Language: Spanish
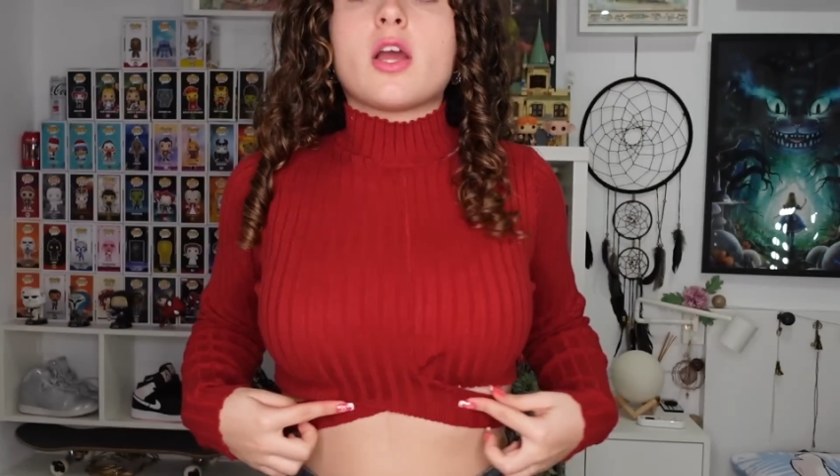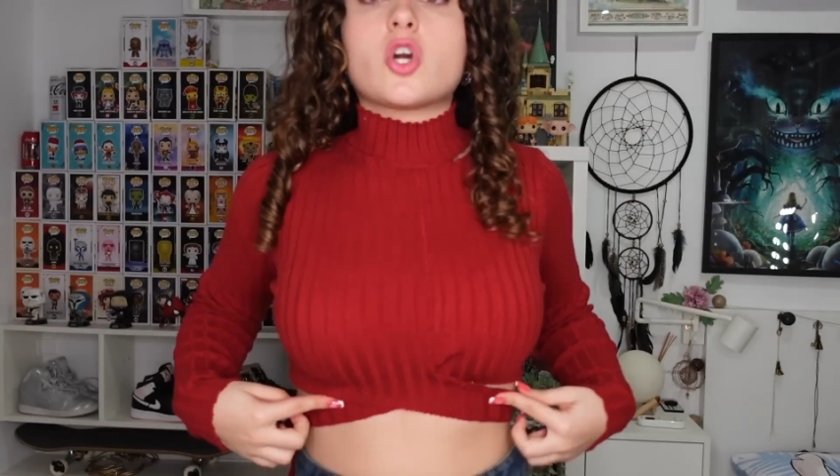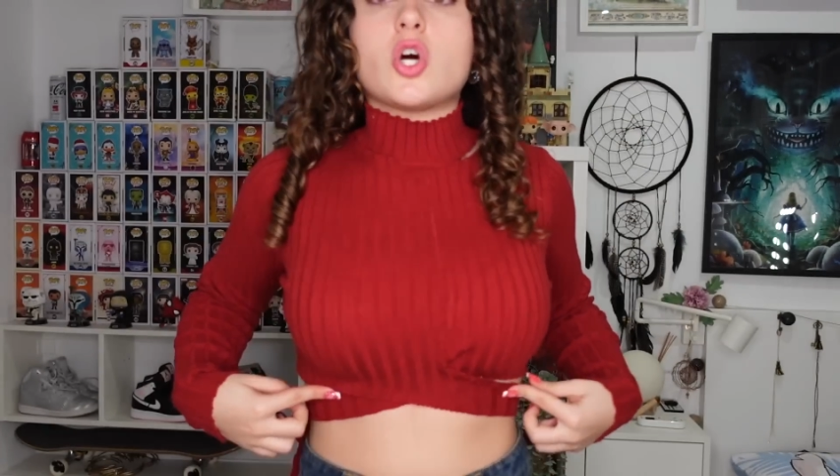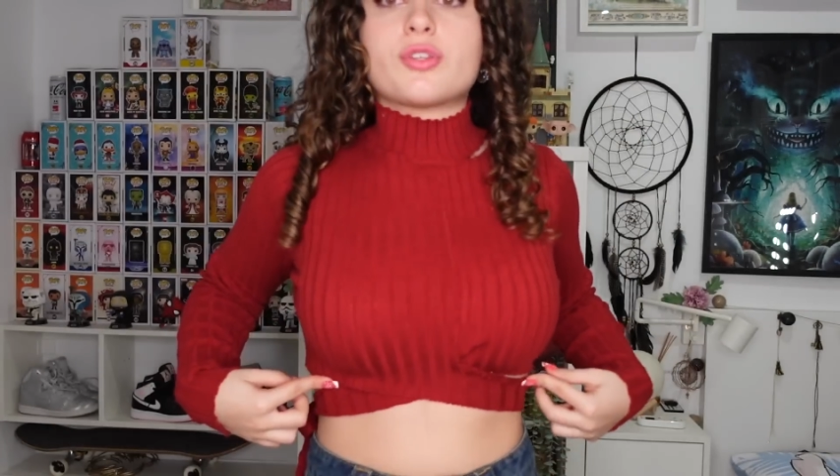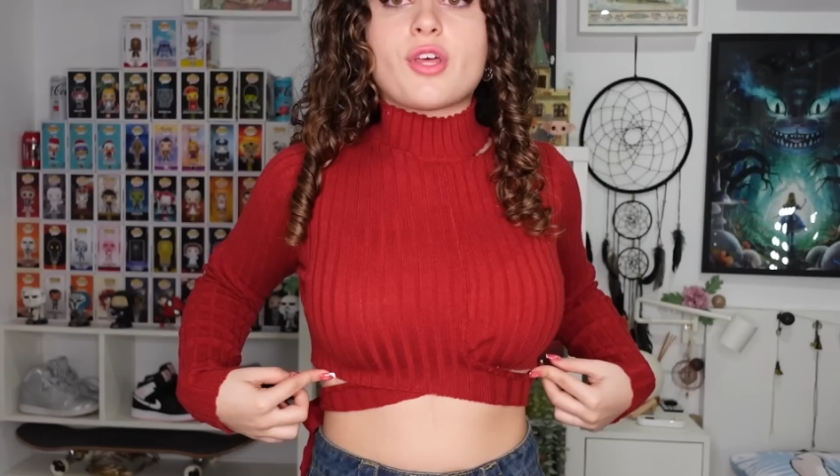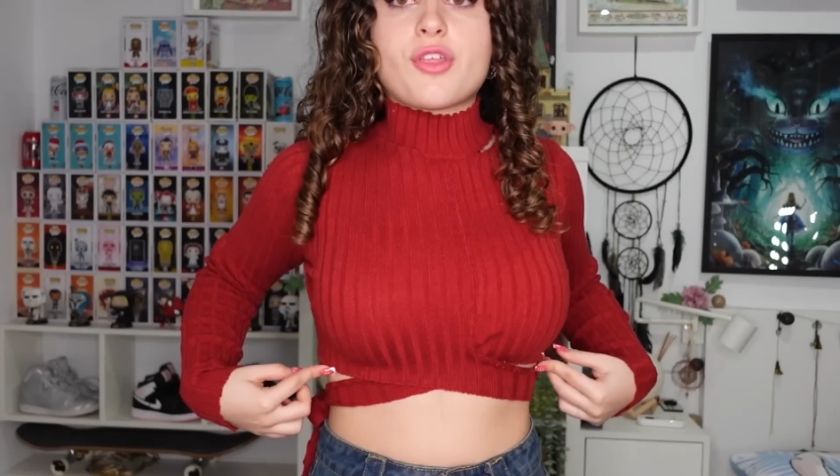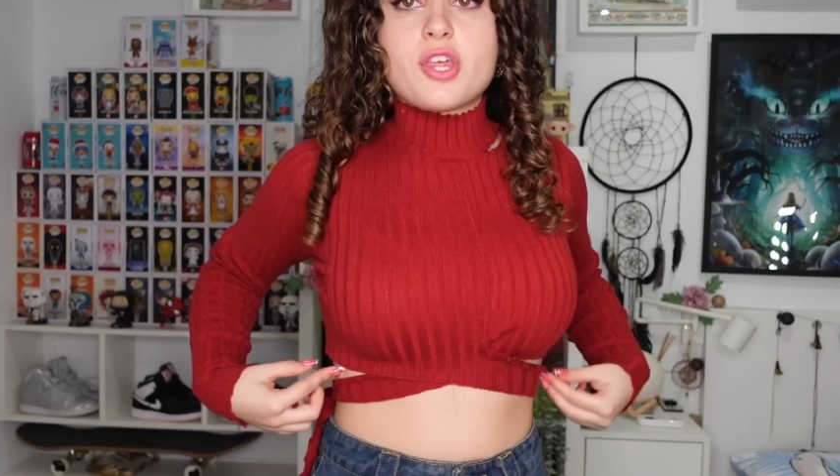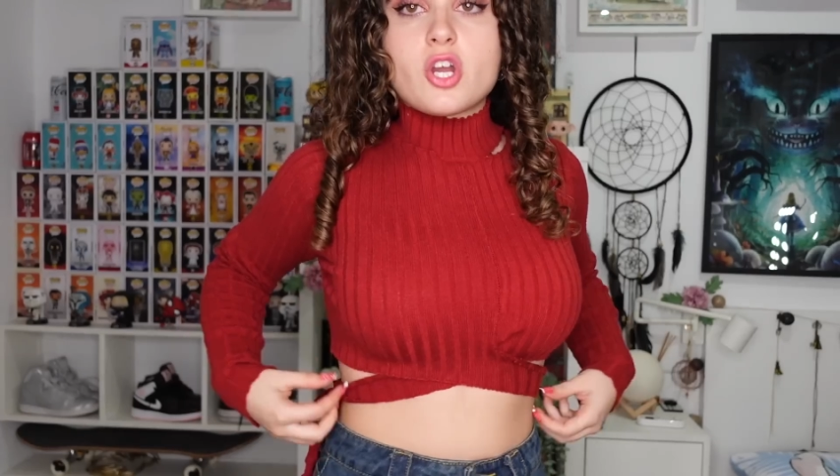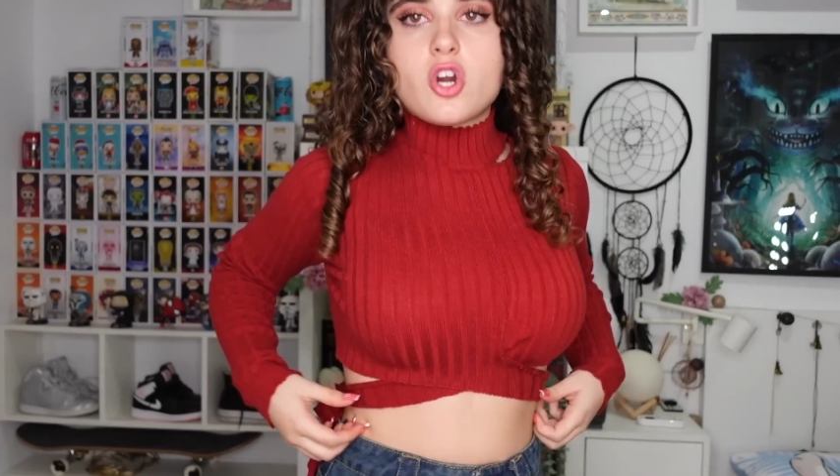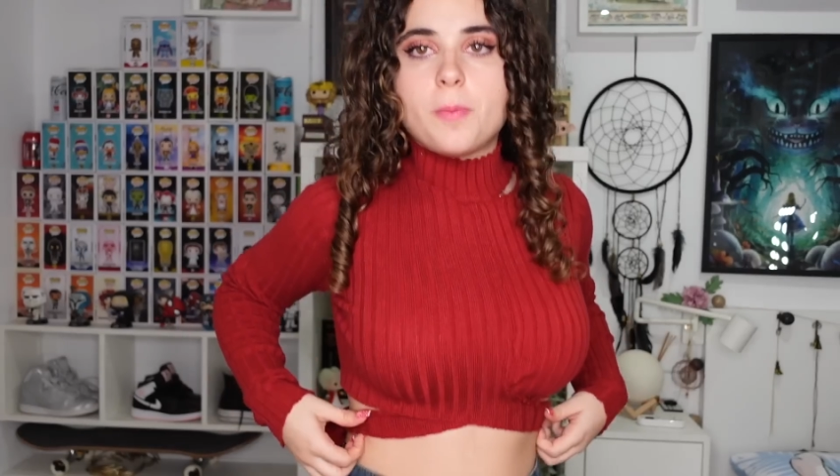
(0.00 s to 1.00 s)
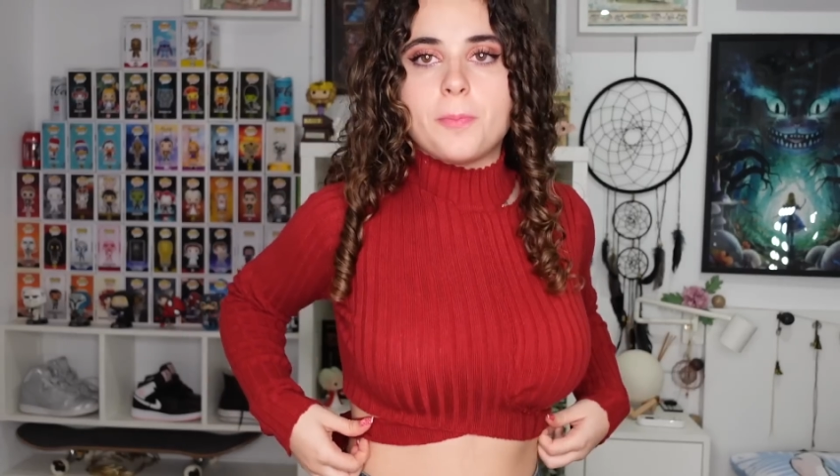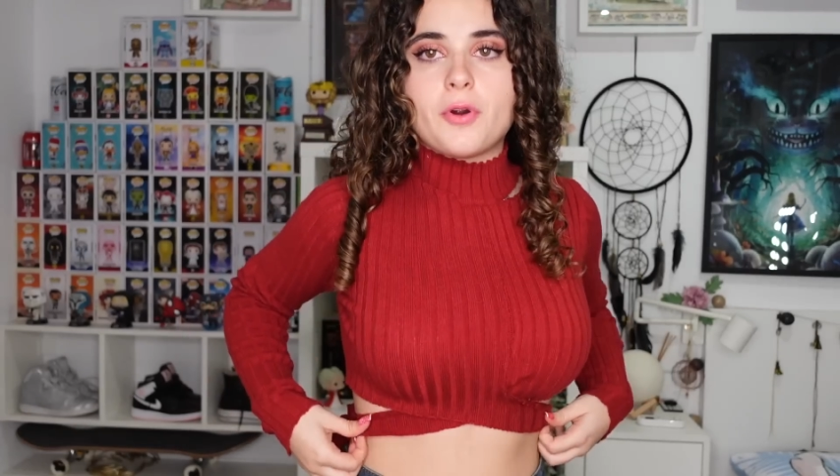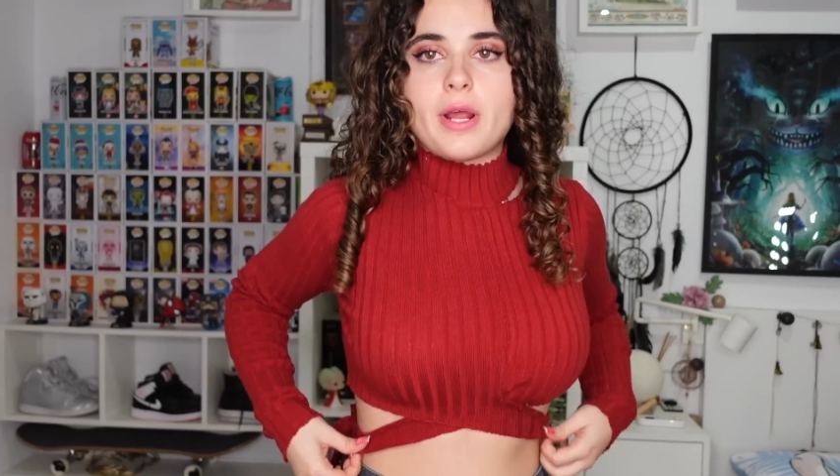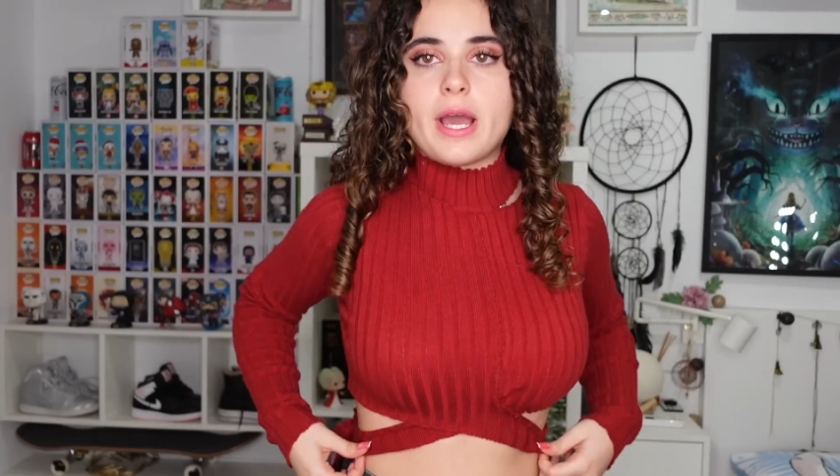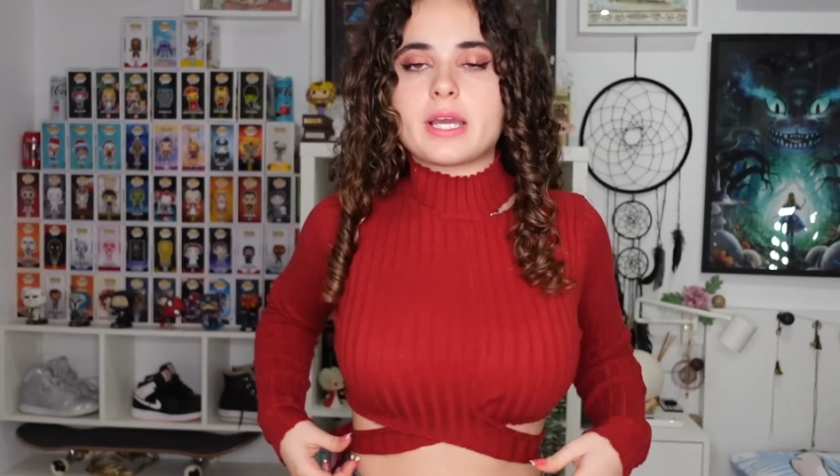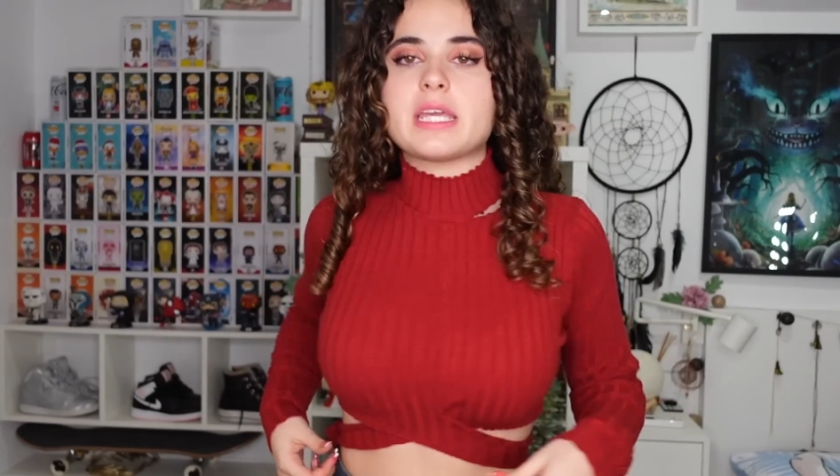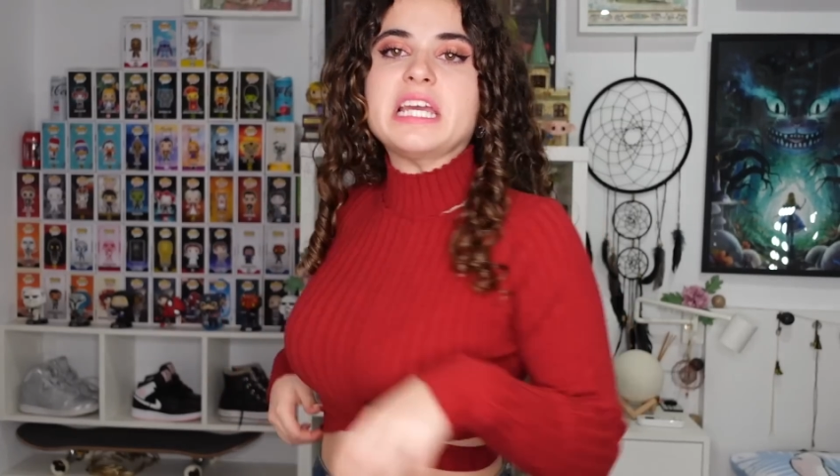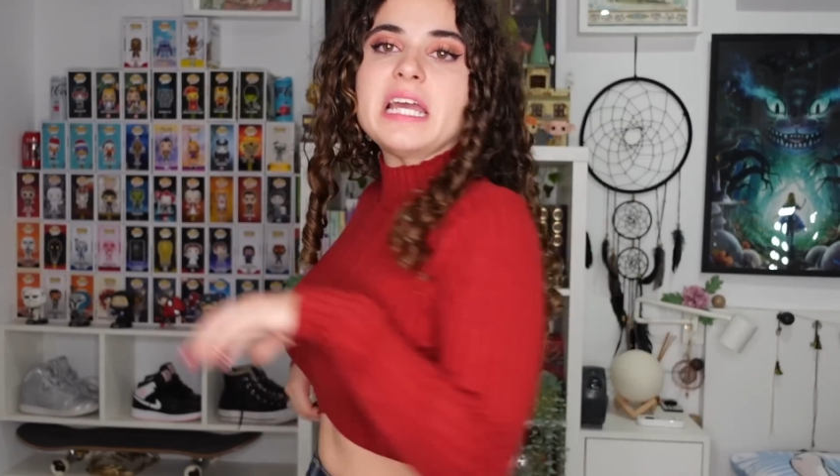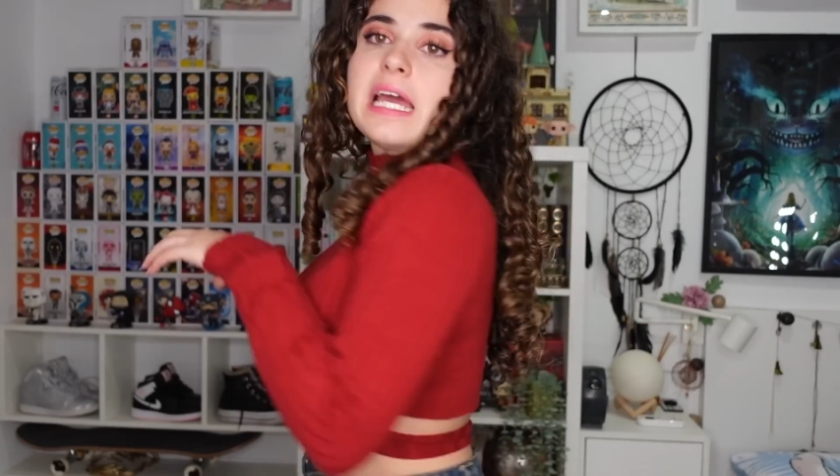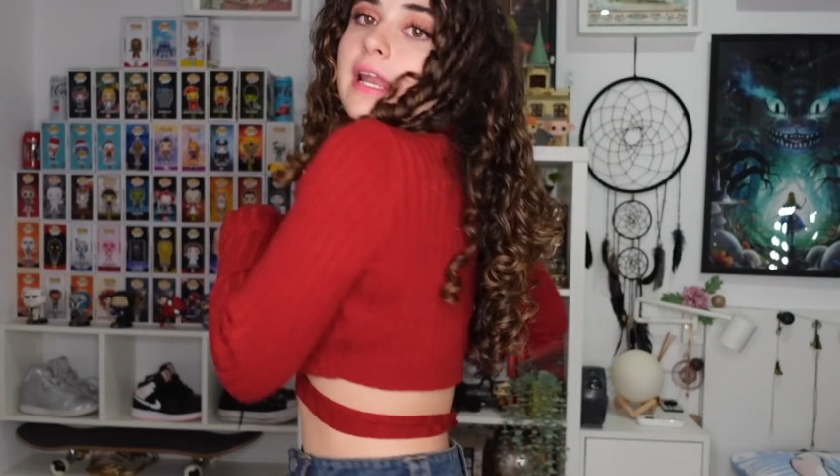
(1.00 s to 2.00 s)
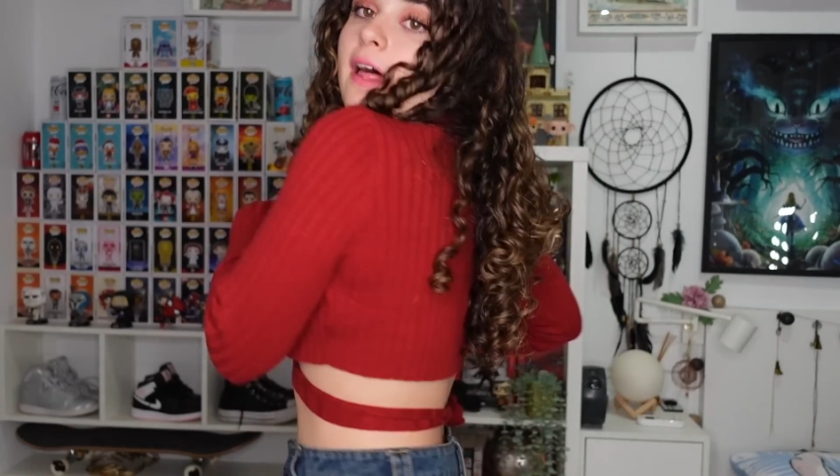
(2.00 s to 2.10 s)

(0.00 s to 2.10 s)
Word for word: cortecicos por aquí, el